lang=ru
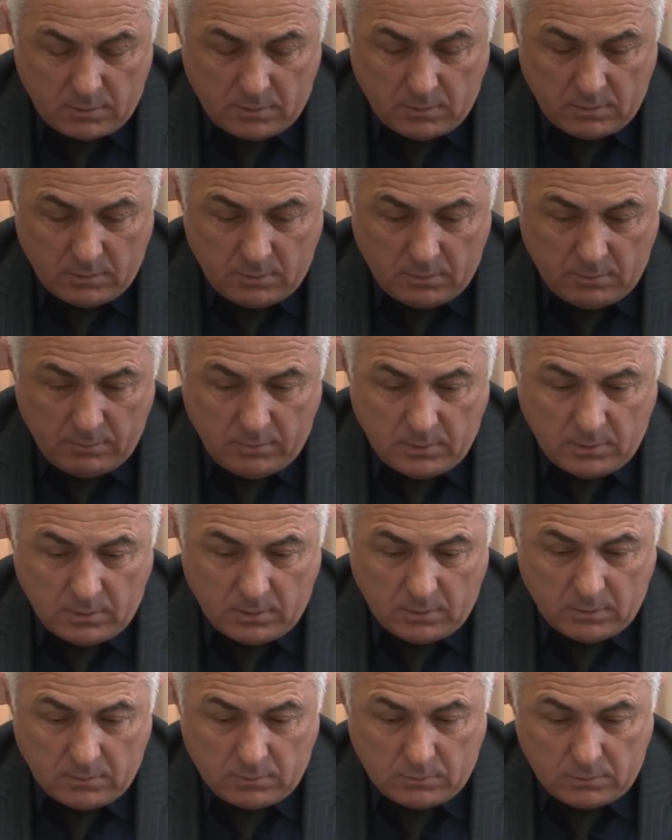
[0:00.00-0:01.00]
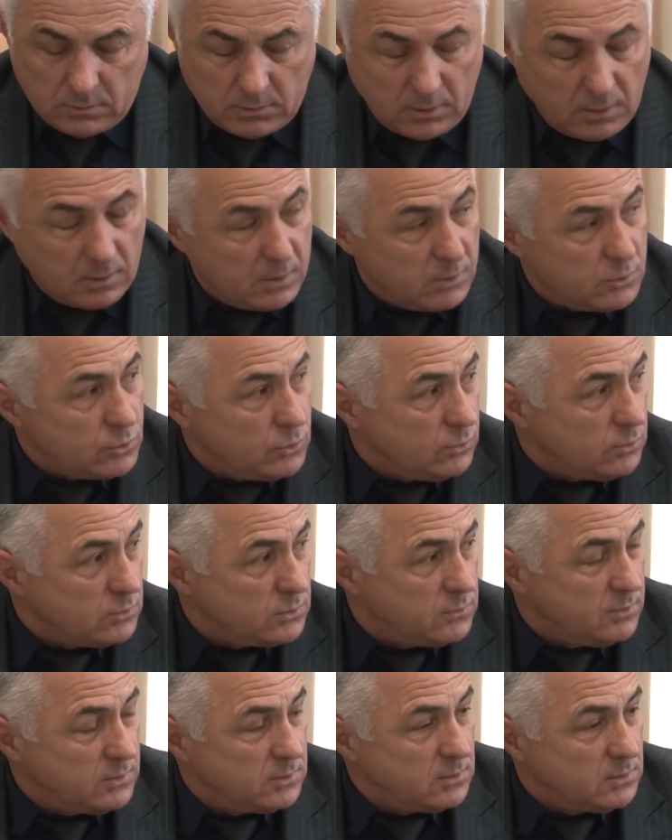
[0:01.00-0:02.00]
э, было сокращено в
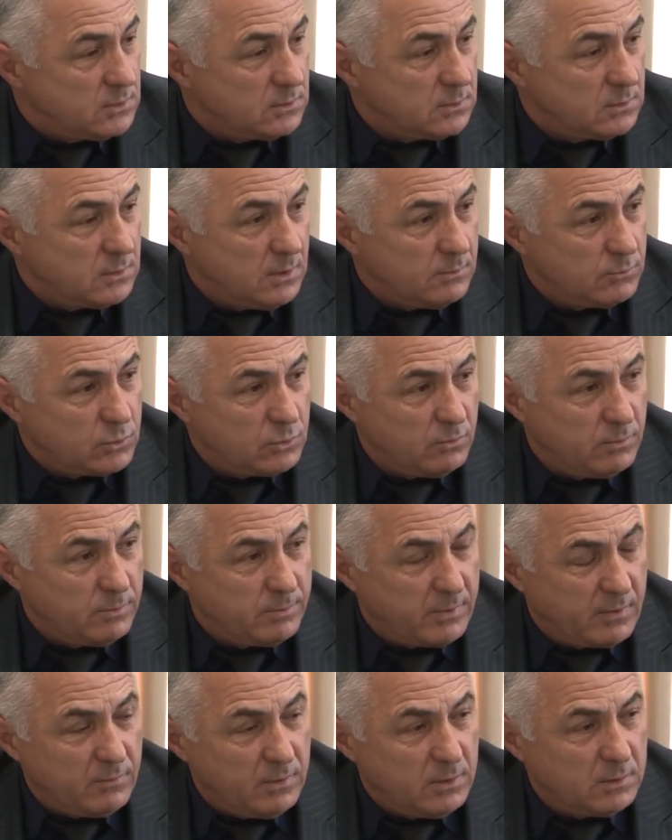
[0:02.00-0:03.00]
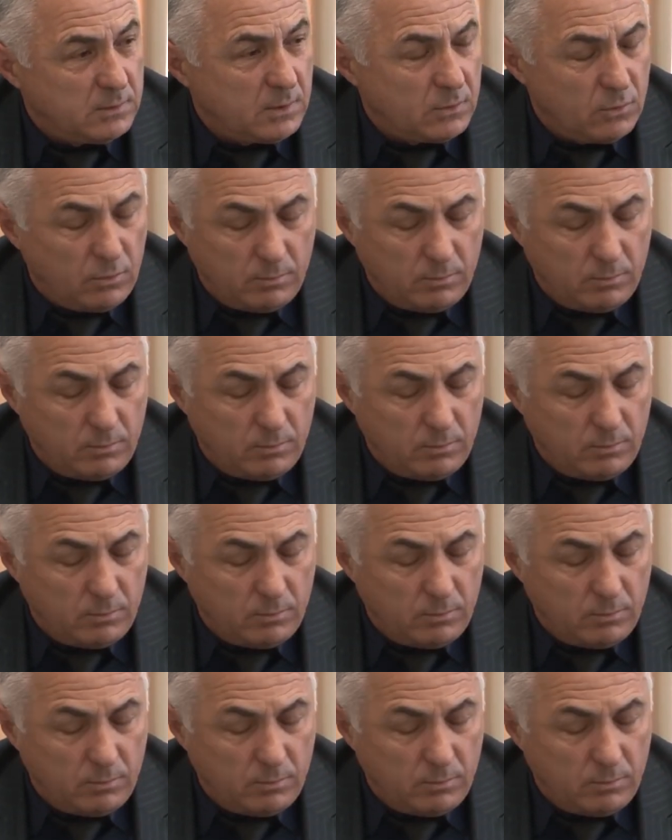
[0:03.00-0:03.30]
связи с тем, что вы провели такое